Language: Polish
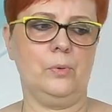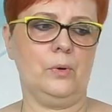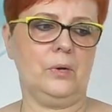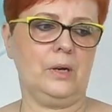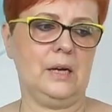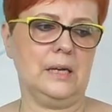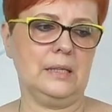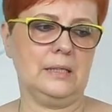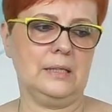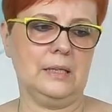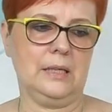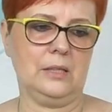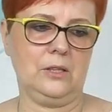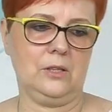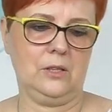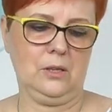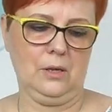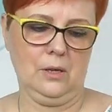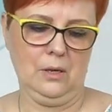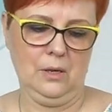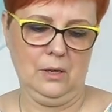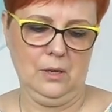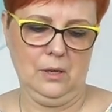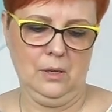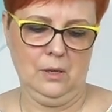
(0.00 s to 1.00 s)
pokazać
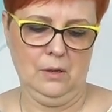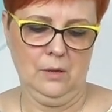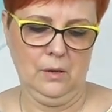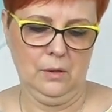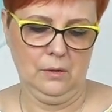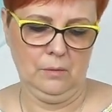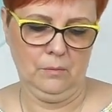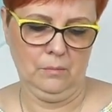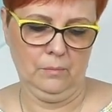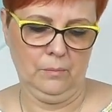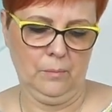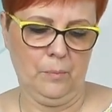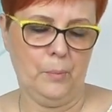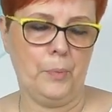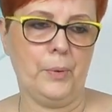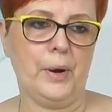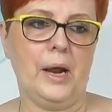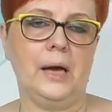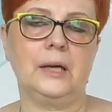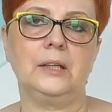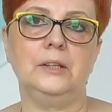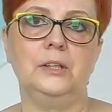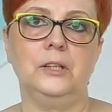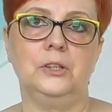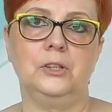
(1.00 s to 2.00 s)

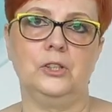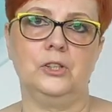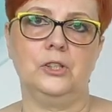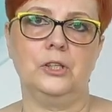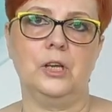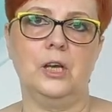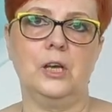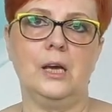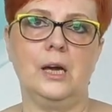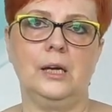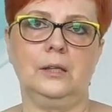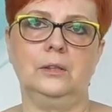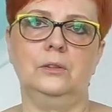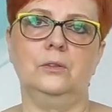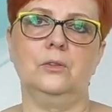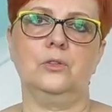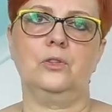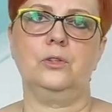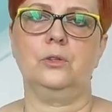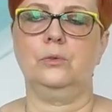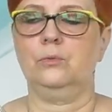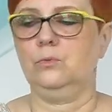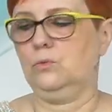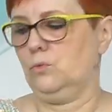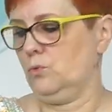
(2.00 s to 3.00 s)
praktycznie jak to
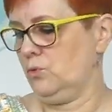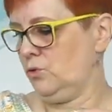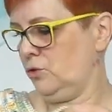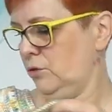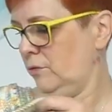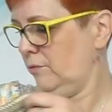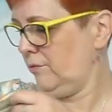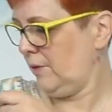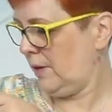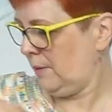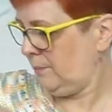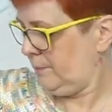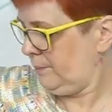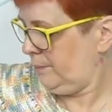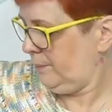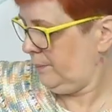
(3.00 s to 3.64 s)
się używa